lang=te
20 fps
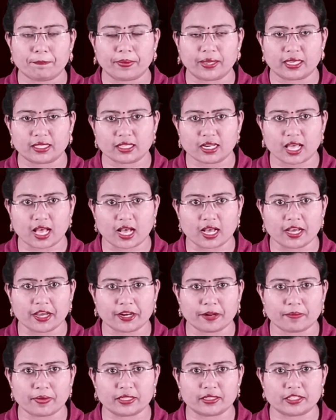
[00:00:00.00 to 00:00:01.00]
పేదల
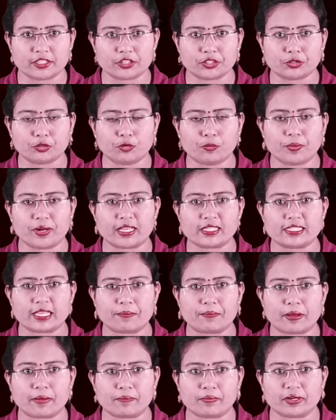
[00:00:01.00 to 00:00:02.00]
ఆహార భద్రతకు ప్రజా
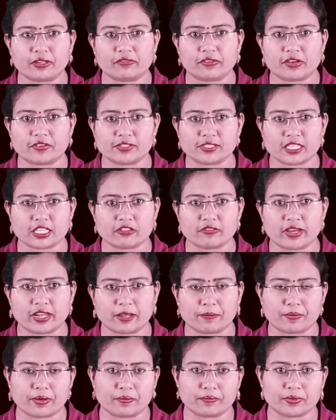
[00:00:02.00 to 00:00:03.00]
పంపిణీ వ్యవస్థ
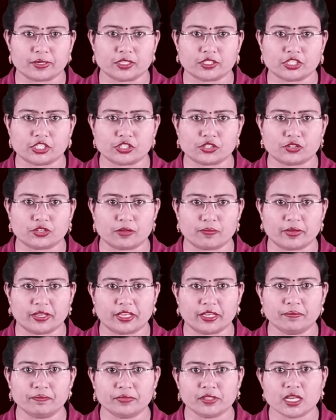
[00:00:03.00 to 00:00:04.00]
ద్వారా పంపిణీ చేస్తున్న
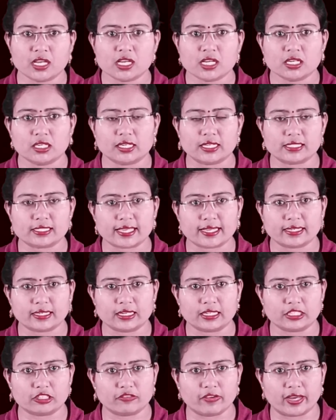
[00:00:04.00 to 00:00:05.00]
బియ్యం
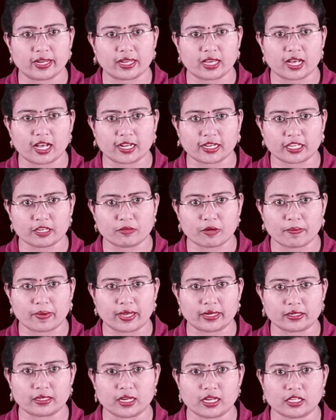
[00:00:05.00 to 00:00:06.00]
రీసైక్లింగ్ ద్వారా అక్రమ
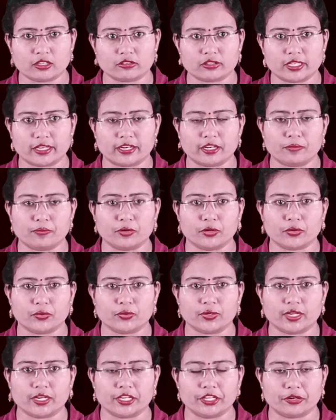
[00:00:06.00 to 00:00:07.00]
మార్గాలకు
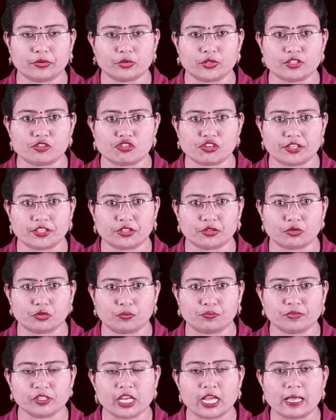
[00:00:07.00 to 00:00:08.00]
తరలిపోకుండా నిరోధించేందుకు
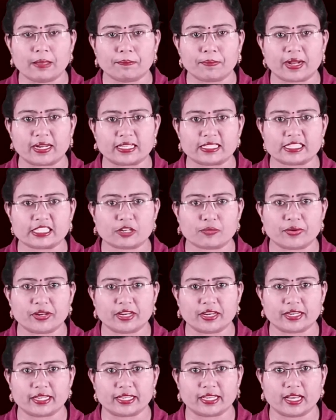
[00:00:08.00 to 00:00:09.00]

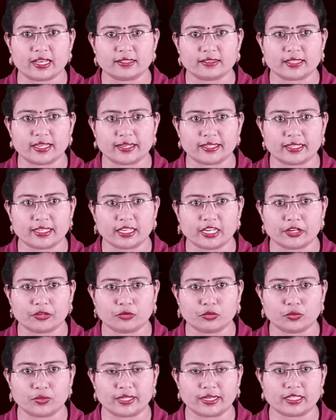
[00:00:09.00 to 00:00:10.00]
పటిష్టమైన నిఘా
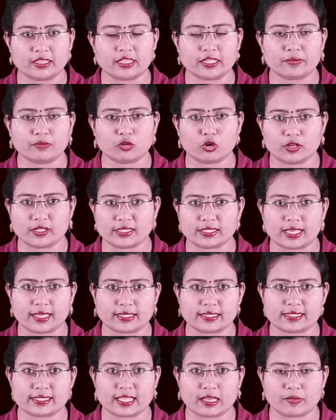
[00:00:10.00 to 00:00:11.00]
తనిఖీలను నిరంతరం
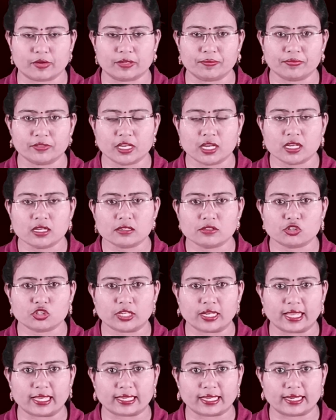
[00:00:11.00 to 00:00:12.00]
కొనసాగిస్తామని
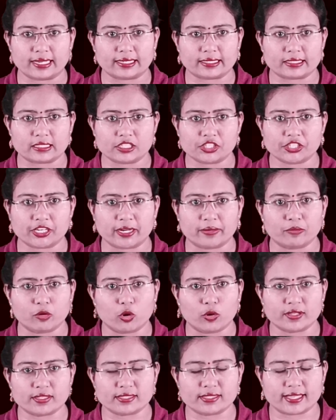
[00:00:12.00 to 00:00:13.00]
జిల్లా కలెక్టర్
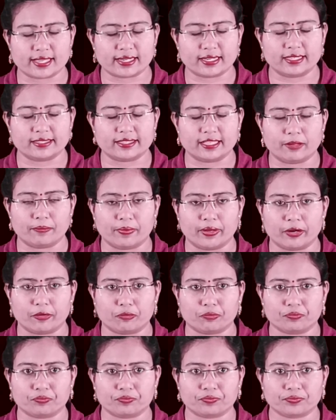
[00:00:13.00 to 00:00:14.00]
షణ్మోహన్ సంఘి
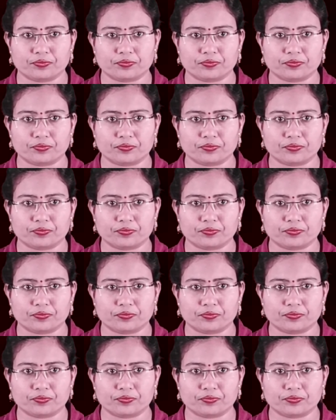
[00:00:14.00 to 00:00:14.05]
తెలిపారు